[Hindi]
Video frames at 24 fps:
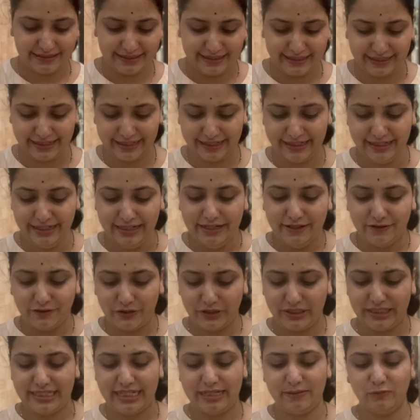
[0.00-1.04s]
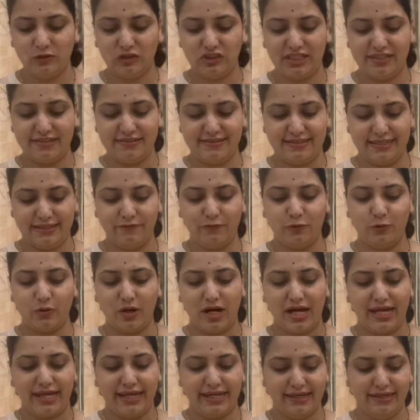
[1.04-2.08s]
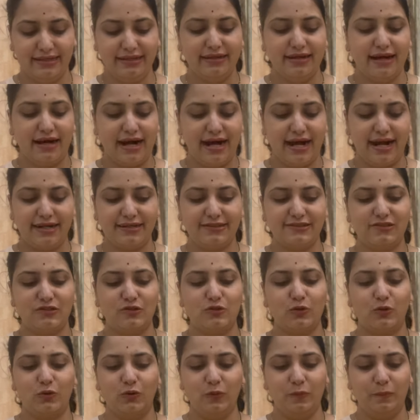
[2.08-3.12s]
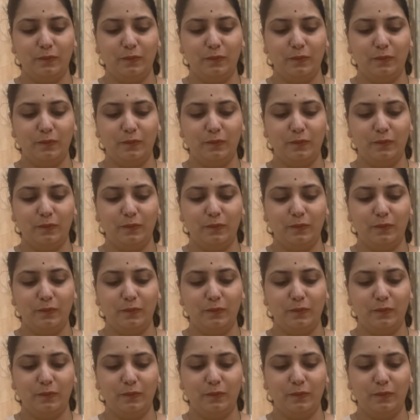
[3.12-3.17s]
करेंगे तो ये मुझे रिसीव हुआ है आठ सौ